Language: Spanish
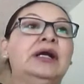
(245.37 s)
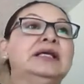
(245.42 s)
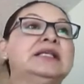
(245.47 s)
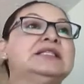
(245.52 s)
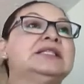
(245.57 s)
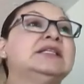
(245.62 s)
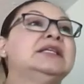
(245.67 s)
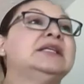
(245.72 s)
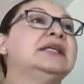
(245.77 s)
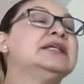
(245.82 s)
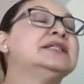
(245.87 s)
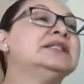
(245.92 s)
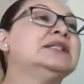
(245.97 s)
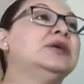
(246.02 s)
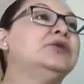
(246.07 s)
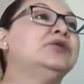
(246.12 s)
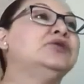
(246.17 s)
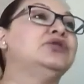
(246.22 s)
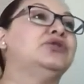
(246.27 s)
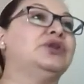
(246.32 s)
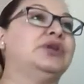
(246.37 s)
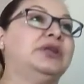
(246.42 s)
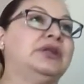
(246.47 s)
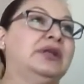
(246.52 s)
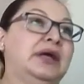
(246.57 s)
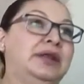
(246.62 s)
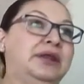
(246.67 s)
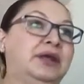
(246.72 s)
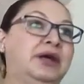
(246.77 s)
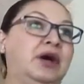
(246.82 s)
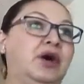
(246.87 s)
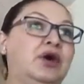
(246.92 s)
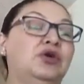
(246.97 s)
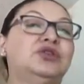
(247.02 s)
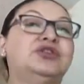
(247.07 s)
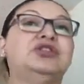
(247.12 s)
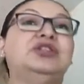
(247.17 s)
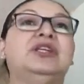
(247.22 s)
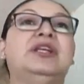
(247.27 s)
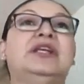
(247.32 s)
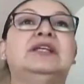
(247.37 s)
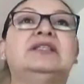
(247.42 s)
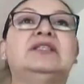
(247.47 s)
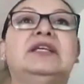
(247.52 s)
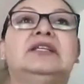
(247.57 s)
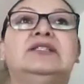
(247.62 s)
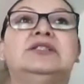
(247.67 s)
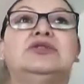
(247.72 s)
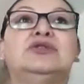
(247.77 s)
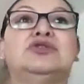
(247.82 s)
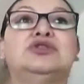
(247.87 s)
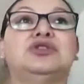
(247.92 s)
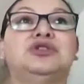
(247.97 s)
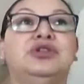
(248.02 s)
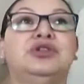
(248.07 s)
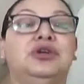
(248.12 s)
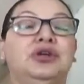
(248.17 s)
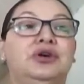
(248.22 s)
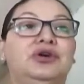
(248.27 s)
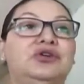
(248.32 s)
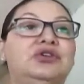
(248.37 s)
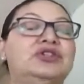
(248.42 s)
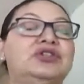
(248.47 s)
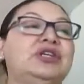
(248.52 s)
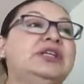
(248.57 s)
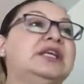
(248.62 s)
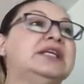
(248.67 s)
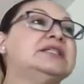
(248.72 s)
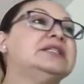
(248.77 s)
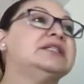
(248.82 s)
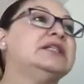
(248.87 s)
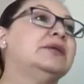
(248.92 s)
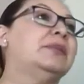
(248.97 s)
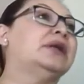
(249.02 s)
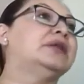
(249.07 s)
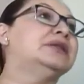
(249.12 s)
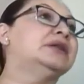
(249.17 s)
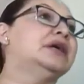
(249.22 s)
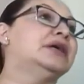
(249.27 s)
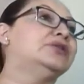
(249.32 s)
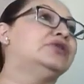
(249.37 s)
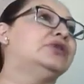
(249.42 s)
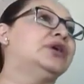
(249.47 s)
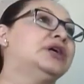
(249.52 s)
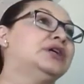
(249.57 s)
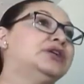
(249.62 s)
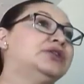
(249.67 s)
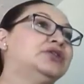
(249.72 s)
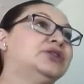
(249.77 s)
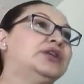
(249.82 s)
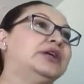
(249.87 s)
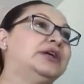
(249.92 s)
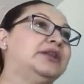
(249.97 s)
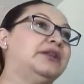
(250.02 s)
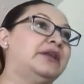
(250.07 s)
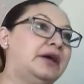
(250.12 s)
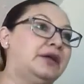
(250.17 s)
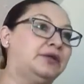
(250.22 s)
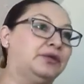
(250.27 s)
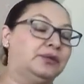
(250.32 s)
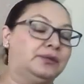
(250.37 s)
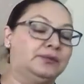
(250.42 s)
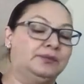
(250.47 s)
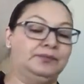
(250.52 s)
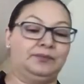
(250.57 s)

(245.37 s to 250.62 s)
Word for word: sin esta autoridad o sin esta instrucción o sin este mandato que yo te he dado